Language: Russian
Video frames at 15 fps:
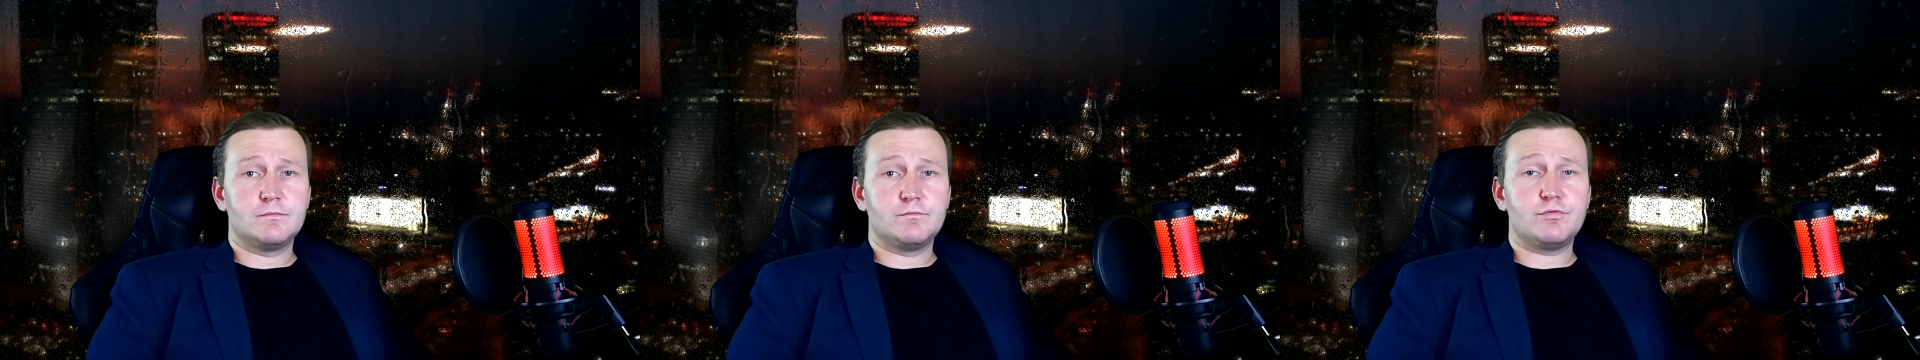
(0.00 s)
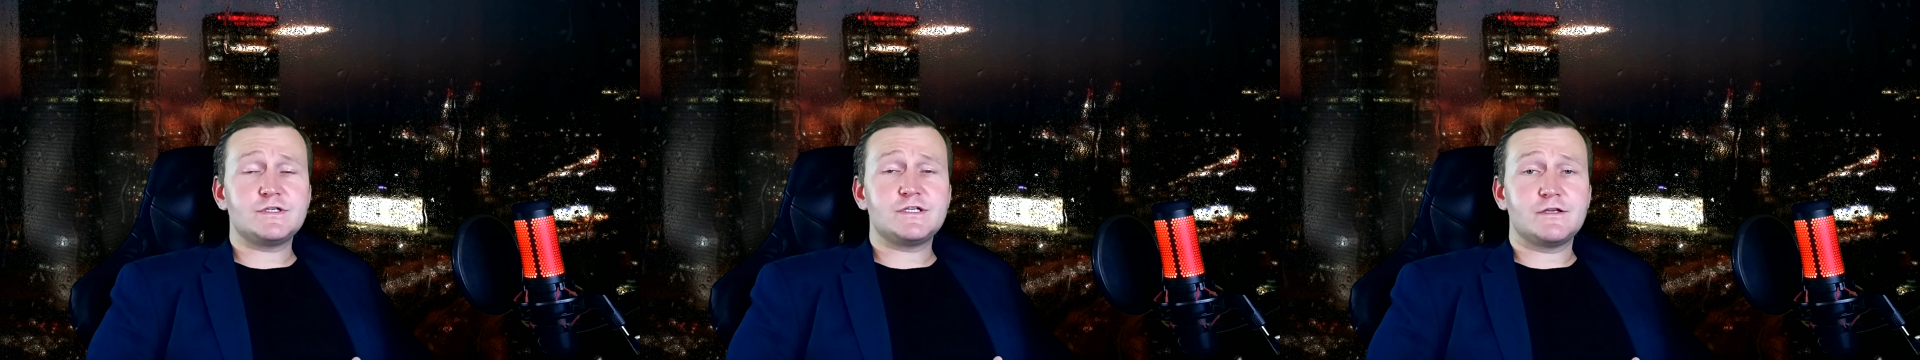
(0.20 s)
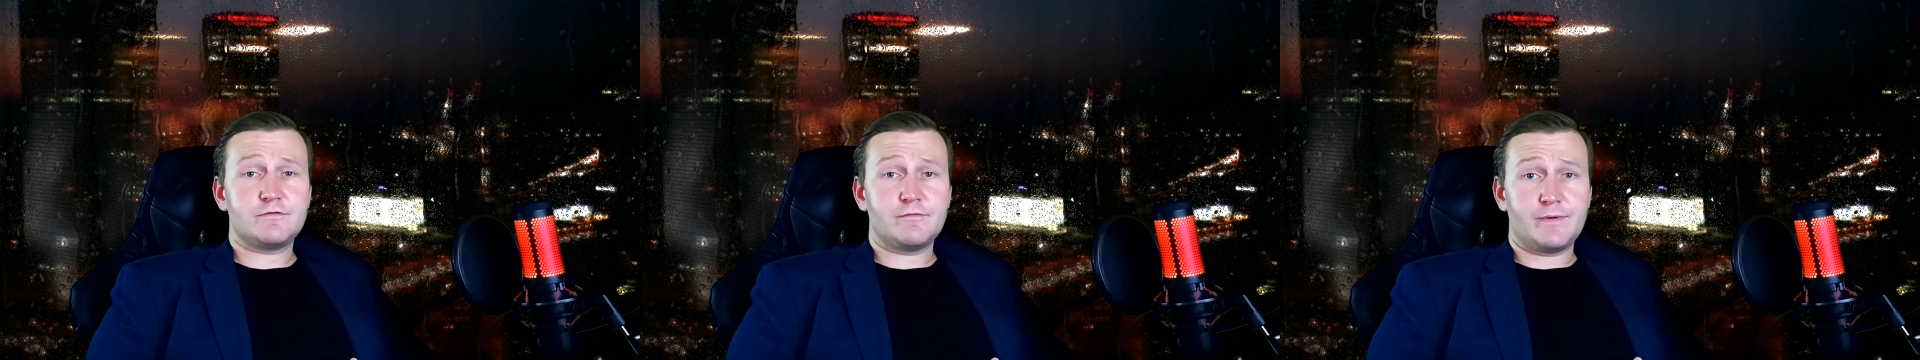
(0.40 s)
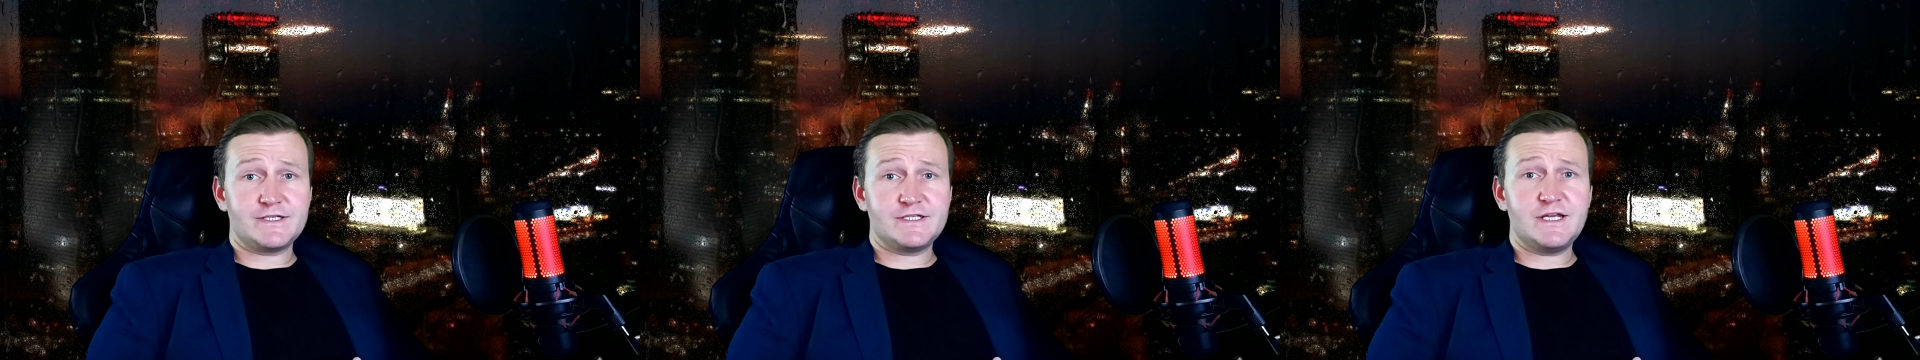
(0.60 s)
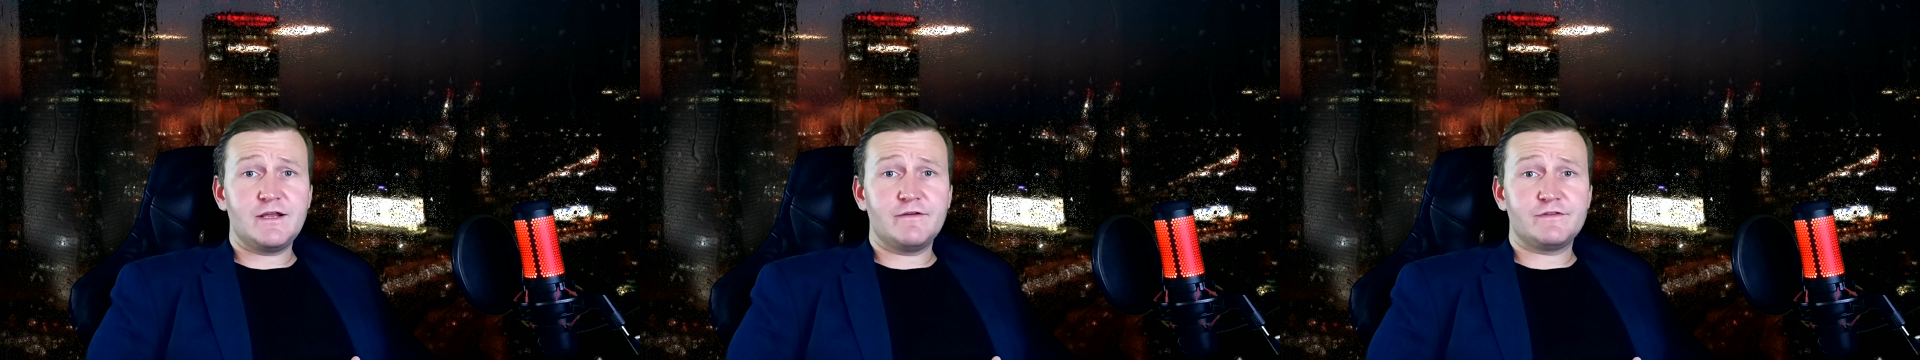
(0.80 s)
После
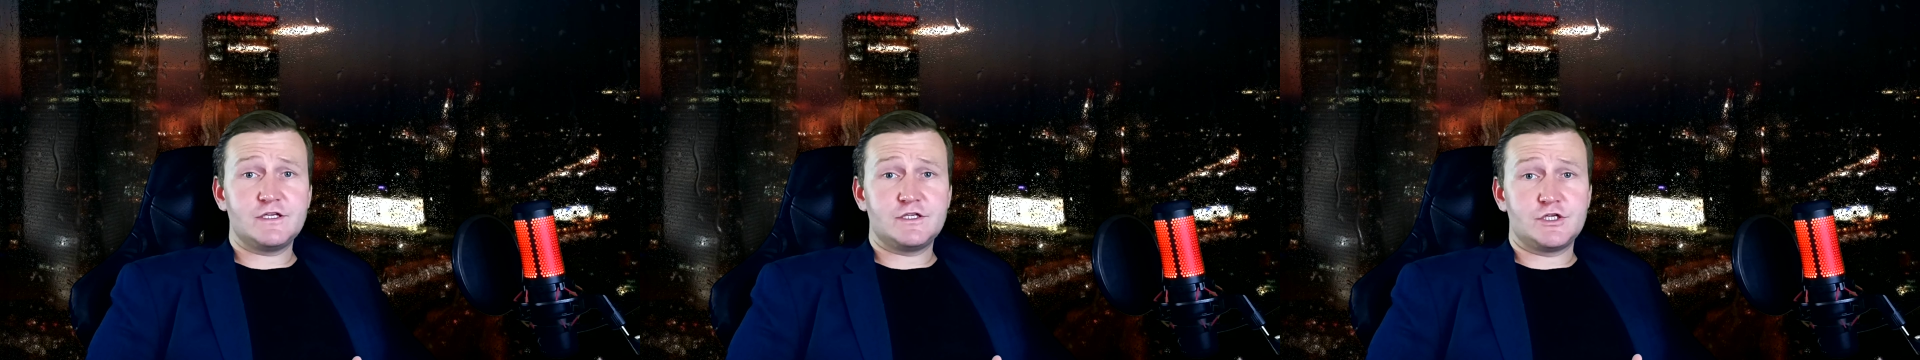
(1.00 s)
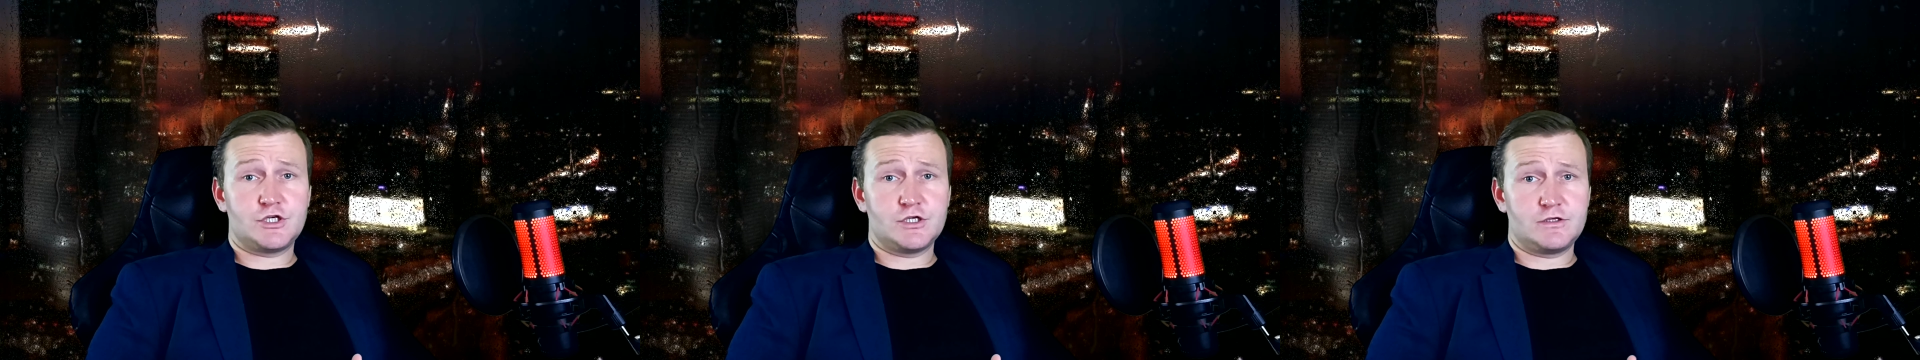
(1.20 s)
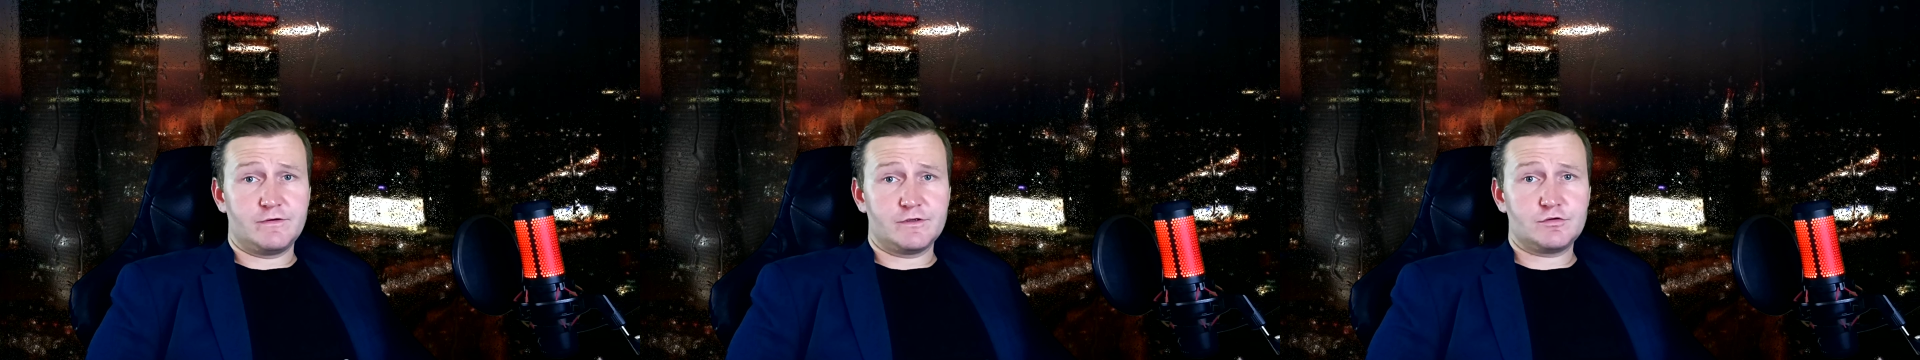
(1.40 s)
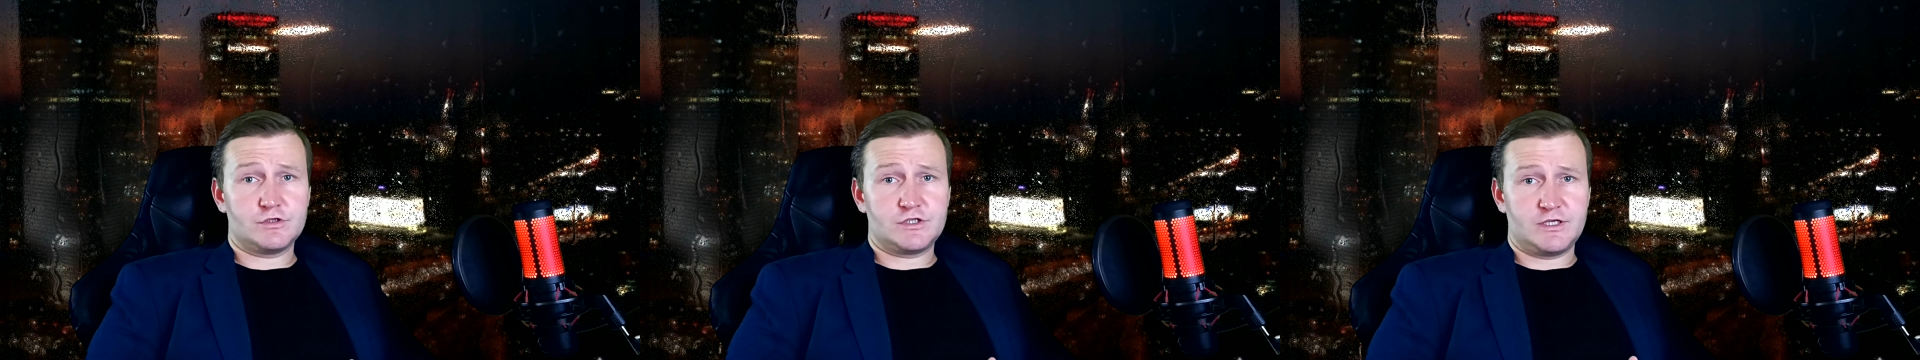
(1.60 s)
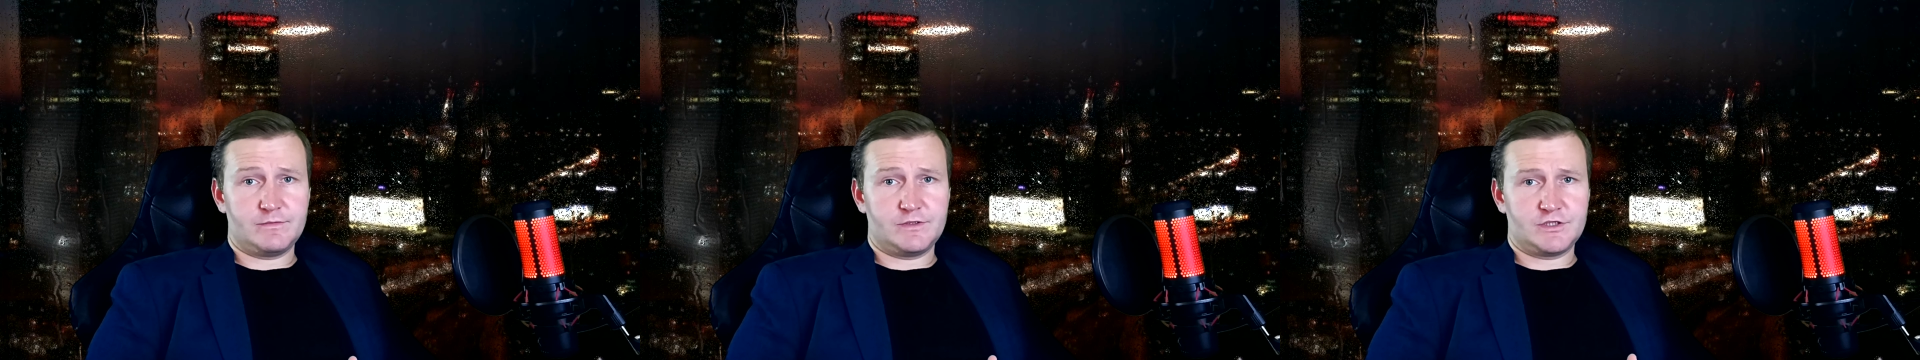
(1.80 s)
освобождения в
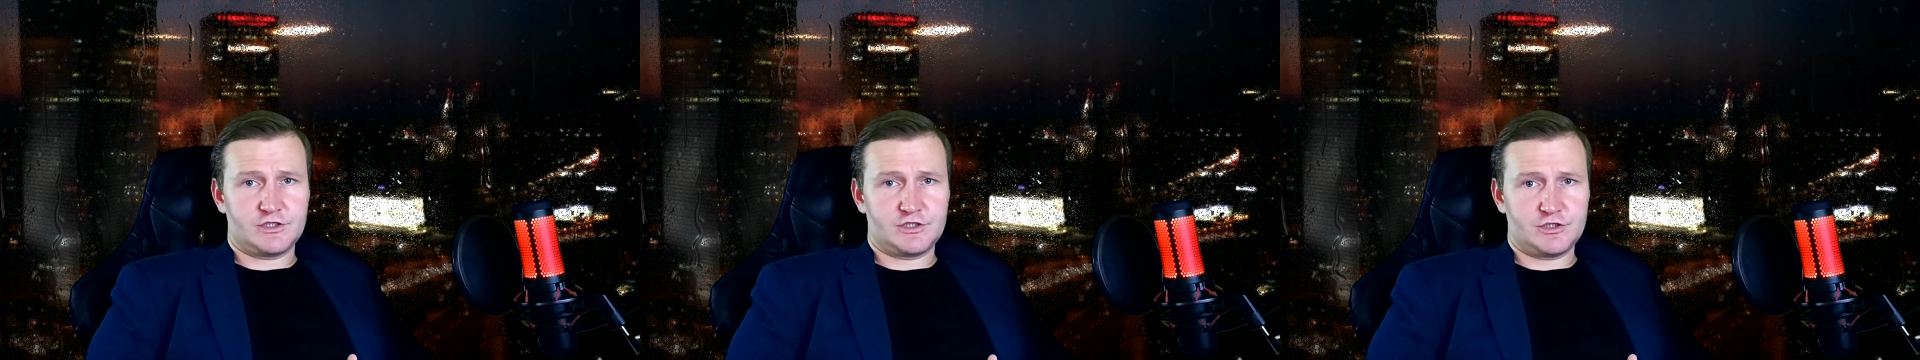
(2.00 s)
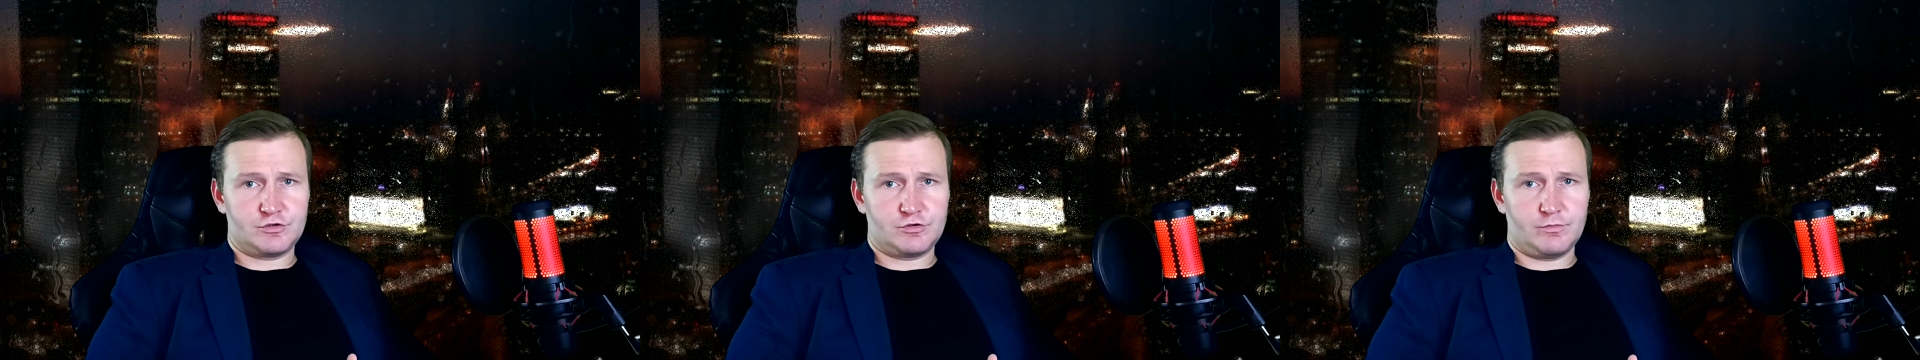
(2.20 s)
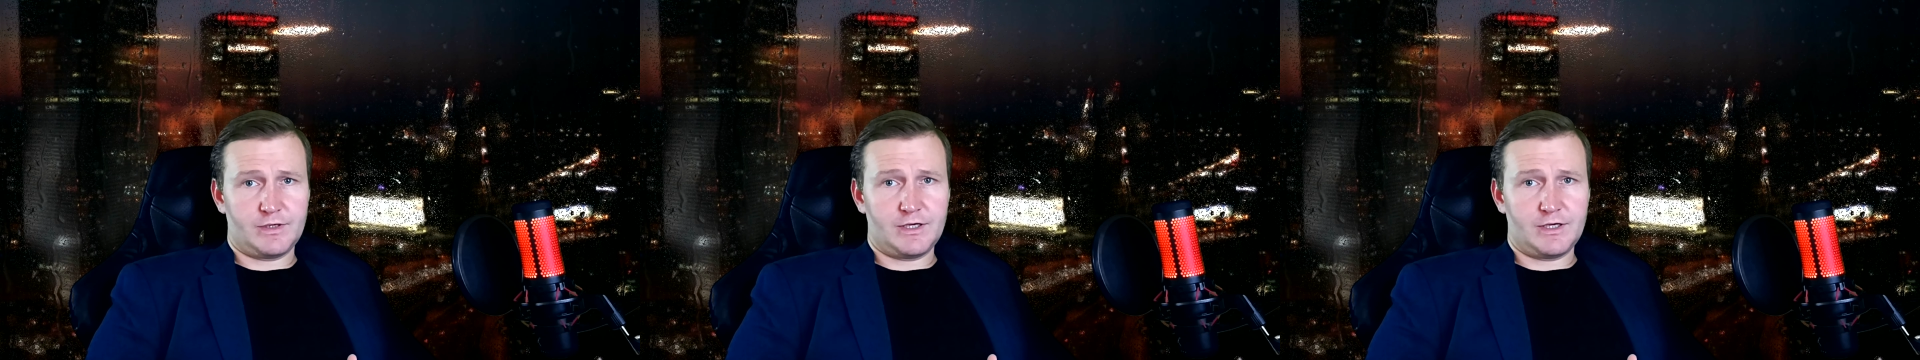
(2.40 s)
1976